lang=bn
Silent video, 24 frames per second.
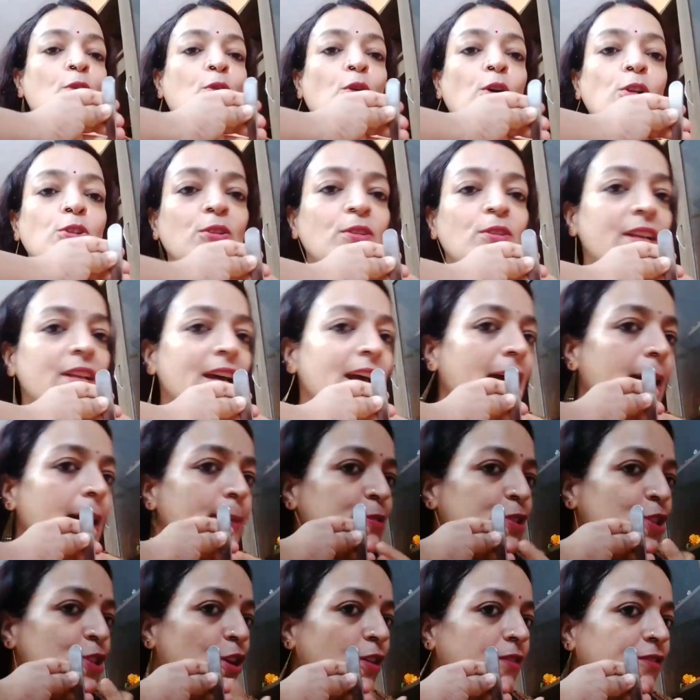কতটা
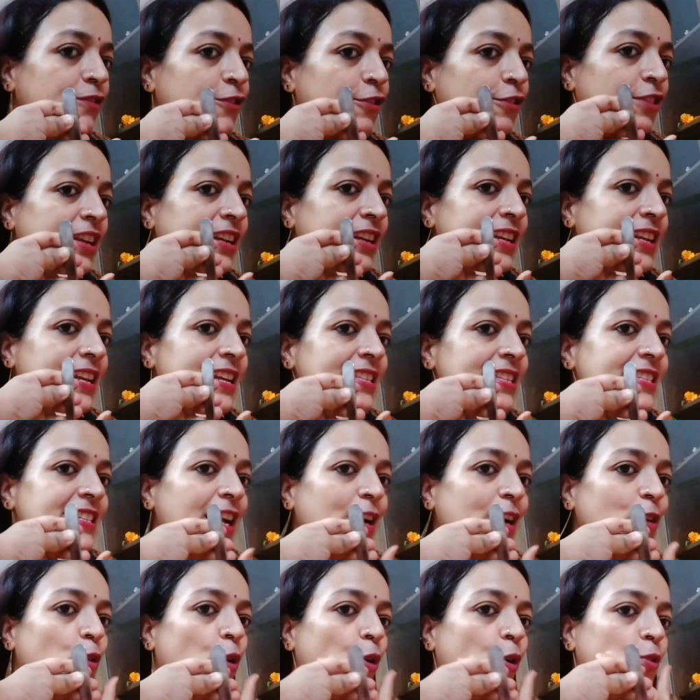অ্যাবজর্ব করে নিয়েছে
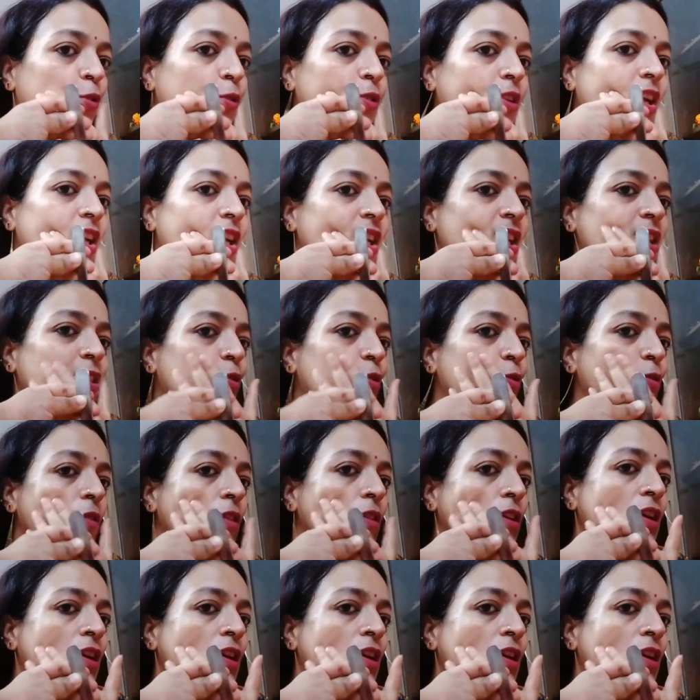আর কতটা কিন্তু